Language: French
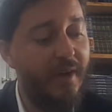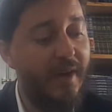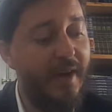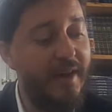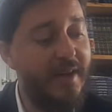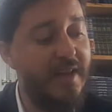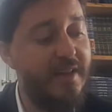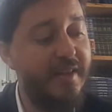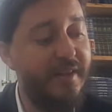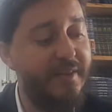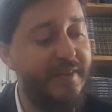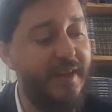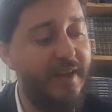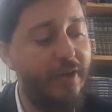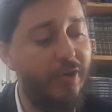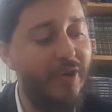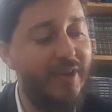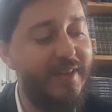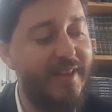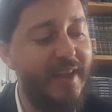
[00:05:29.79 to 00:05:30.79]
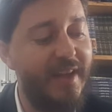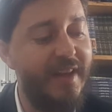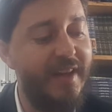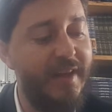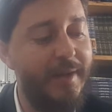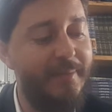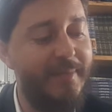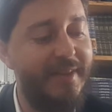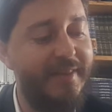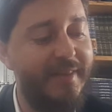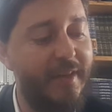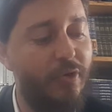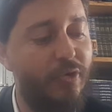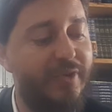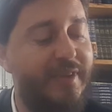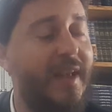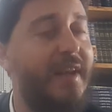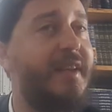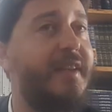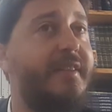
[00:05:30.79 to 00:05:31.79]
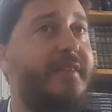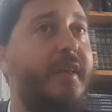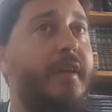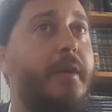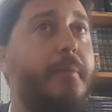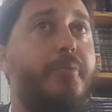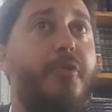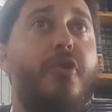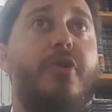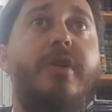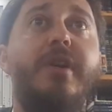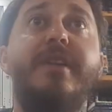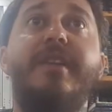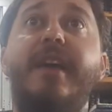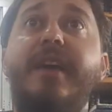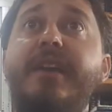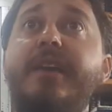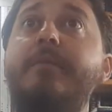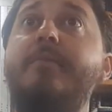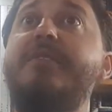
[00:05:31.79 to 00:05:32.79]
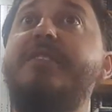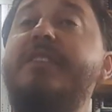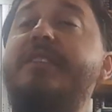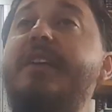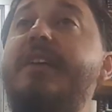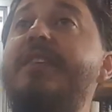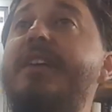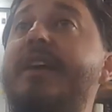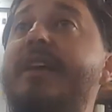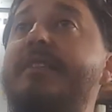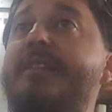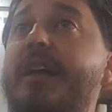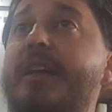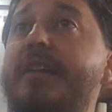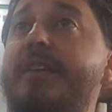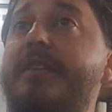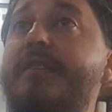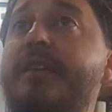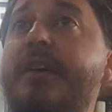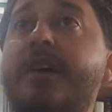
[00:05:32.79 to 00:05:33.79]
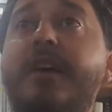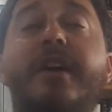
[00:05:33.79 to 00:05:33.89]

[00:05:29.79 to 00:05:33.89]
Hein, il a dit dès que les Dayanim mettaient le talit à l'époque, les Dayanim étaient avec un talit.